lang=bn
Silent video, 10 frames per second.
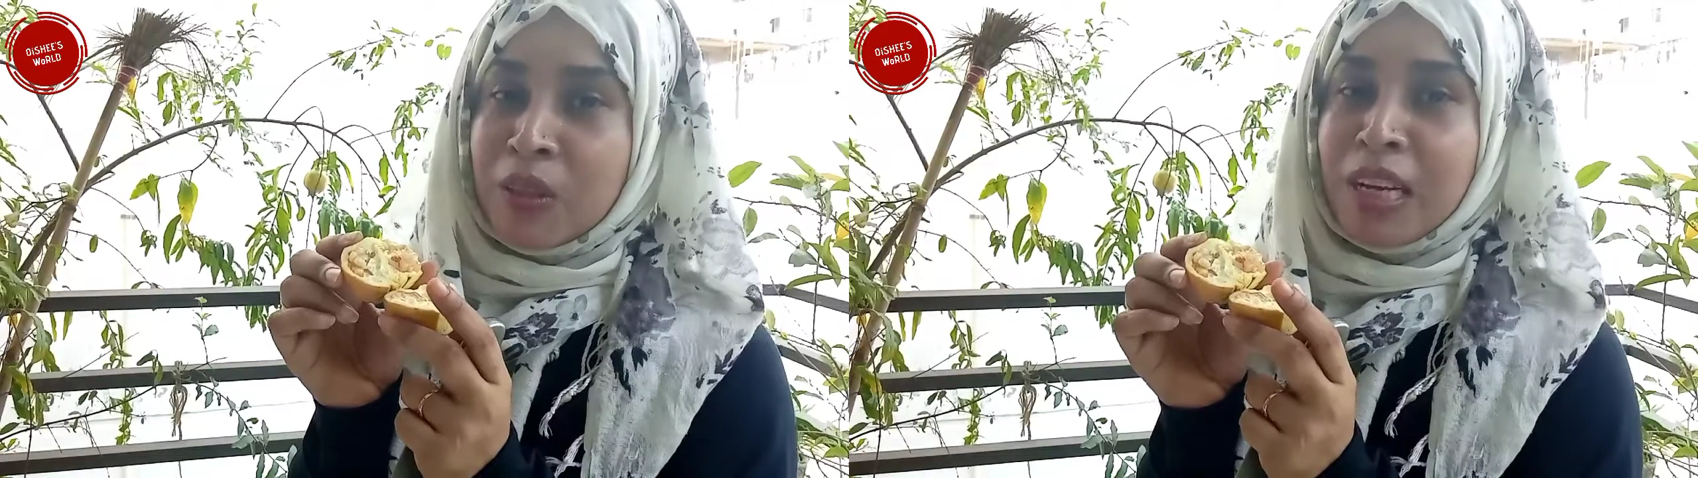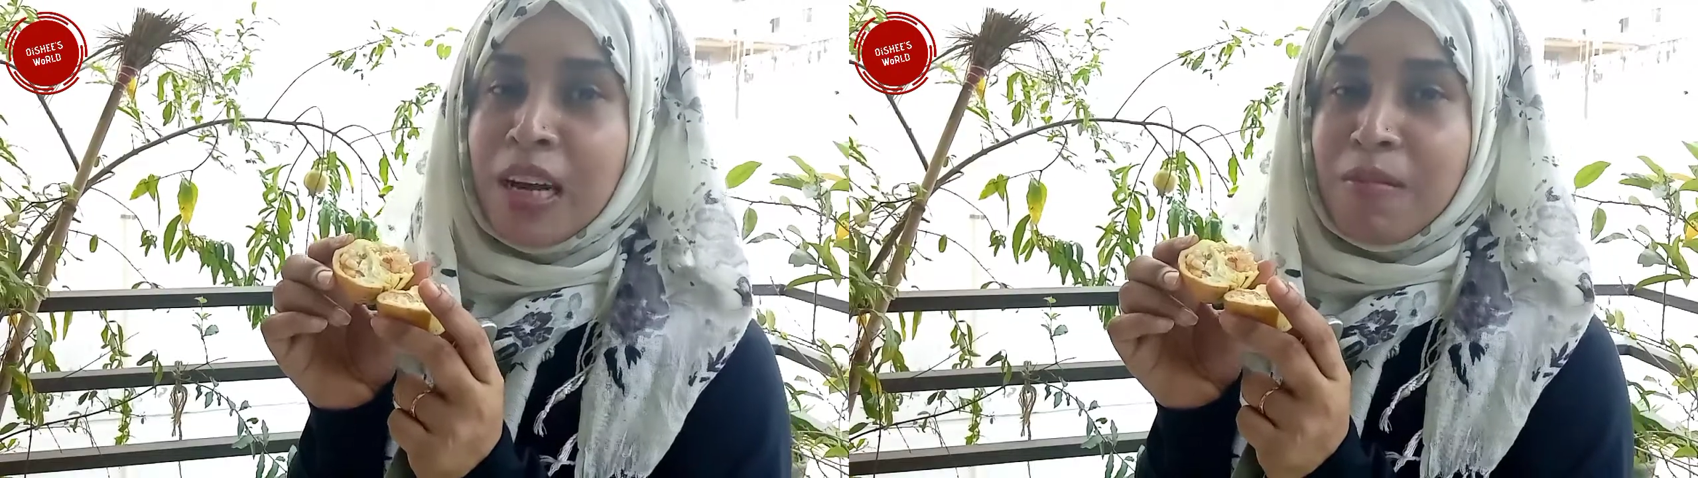
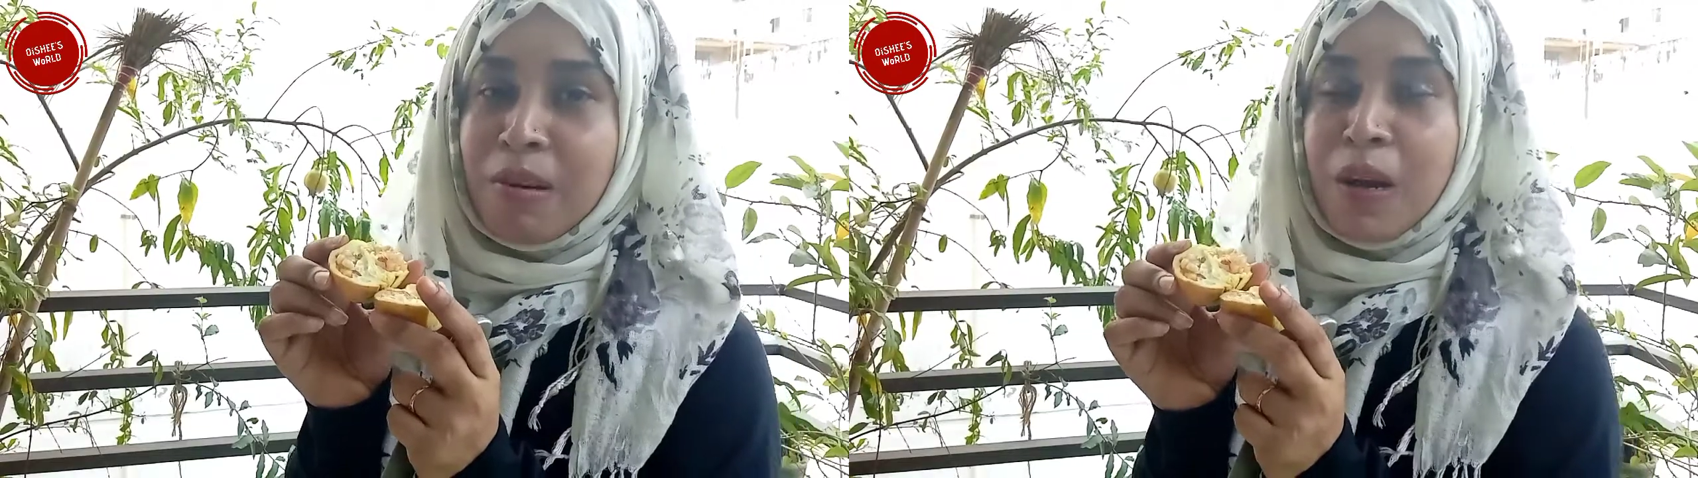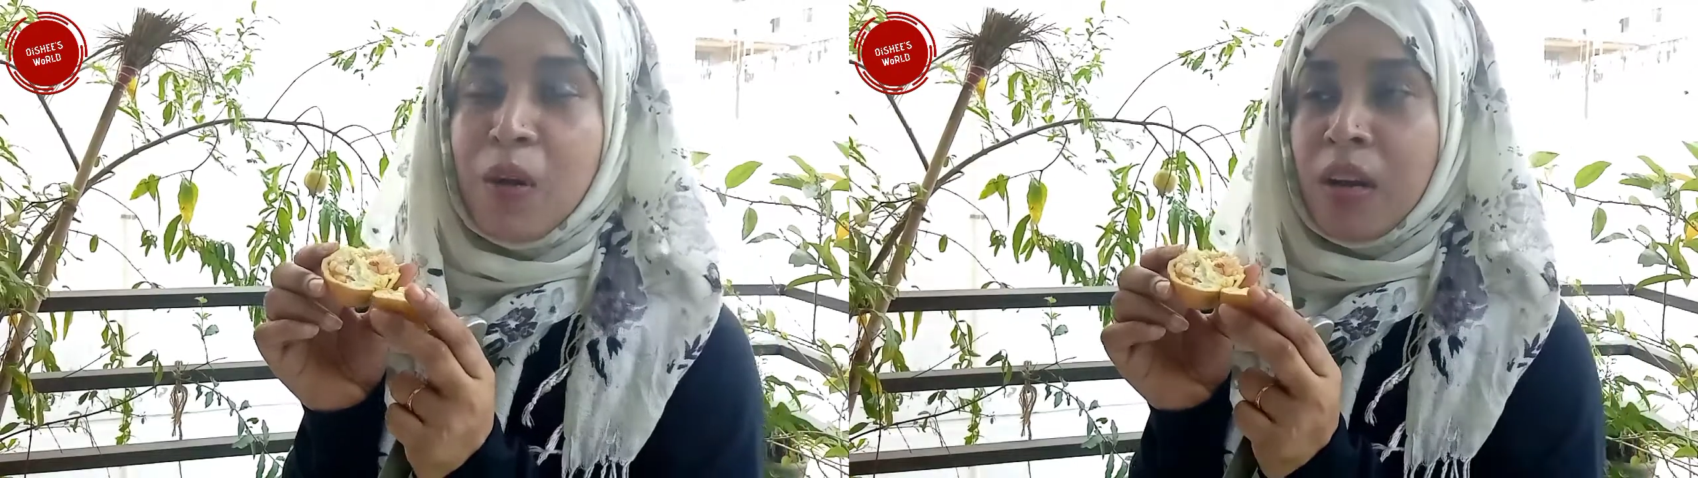হচ্ছে আমার
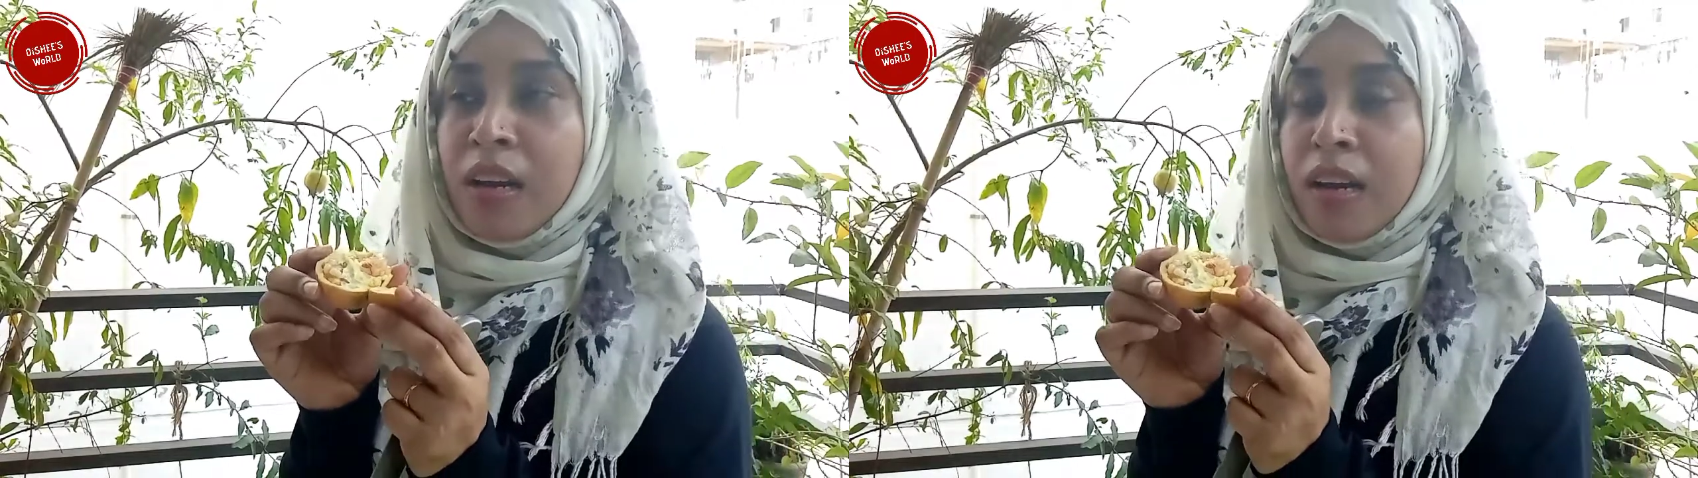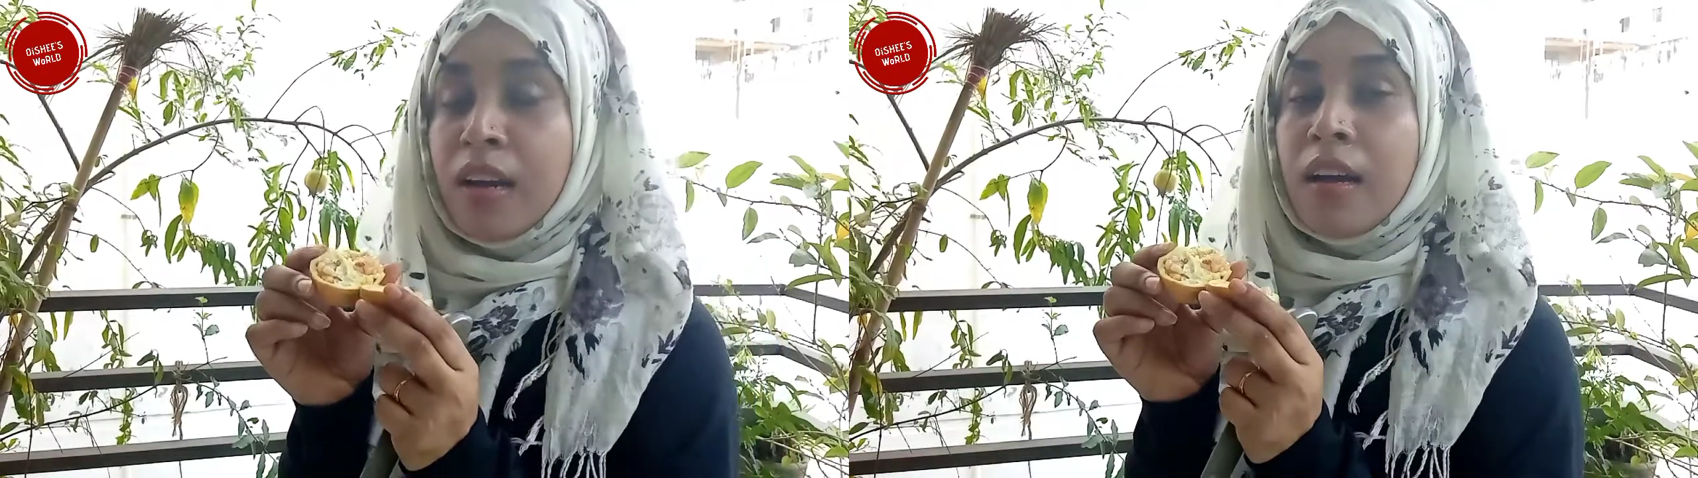ভালো
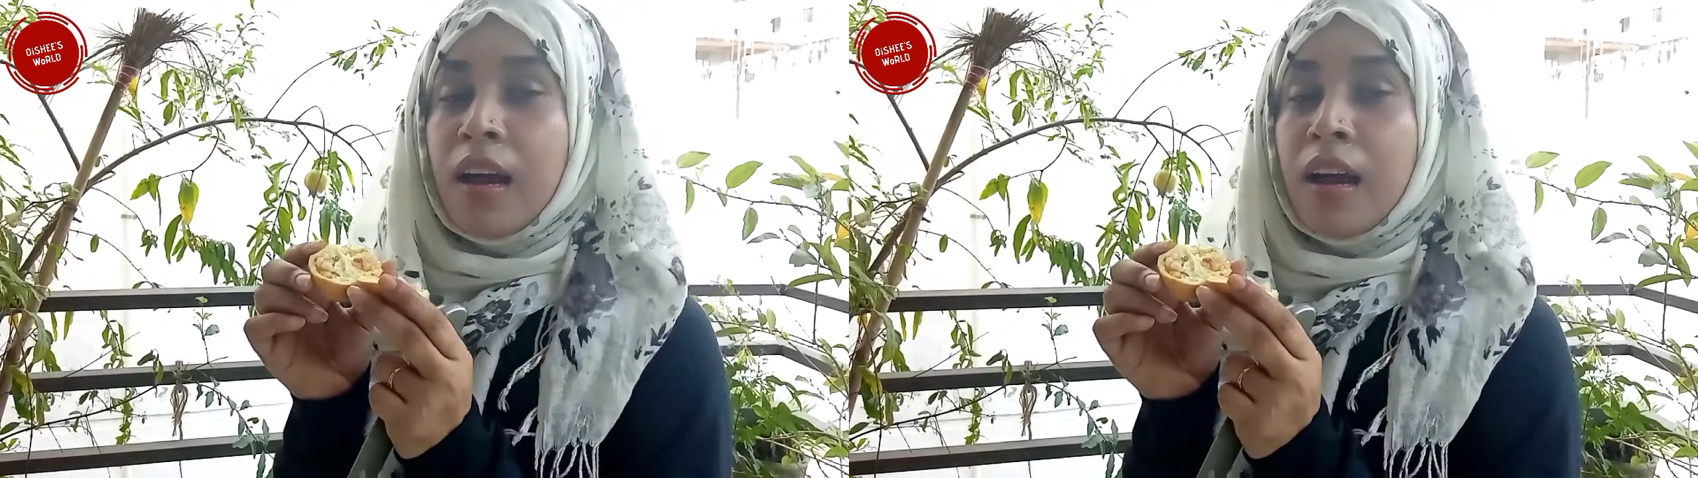লাগা